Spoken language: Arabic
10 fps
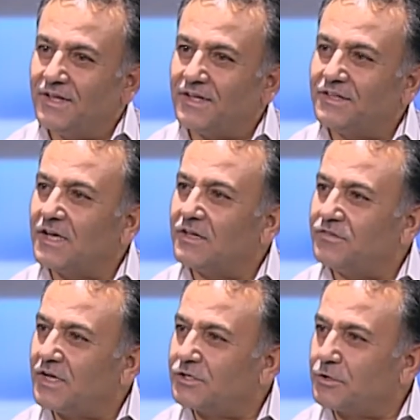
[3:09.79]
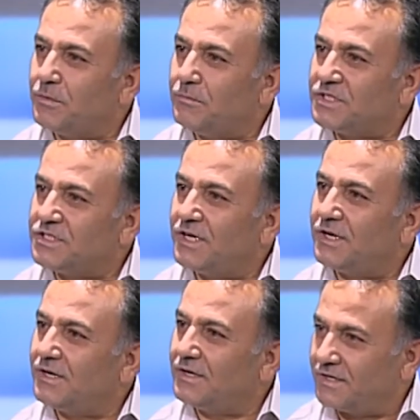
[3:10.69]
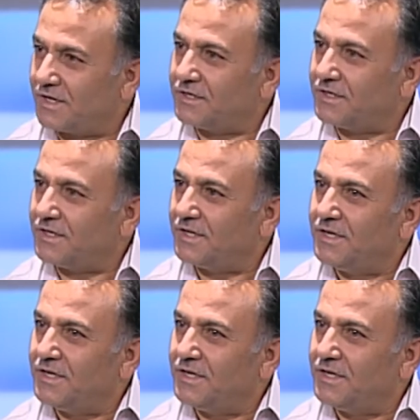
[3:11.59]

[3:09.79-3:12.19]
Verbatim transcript: دخل في أكثر من مجال يعني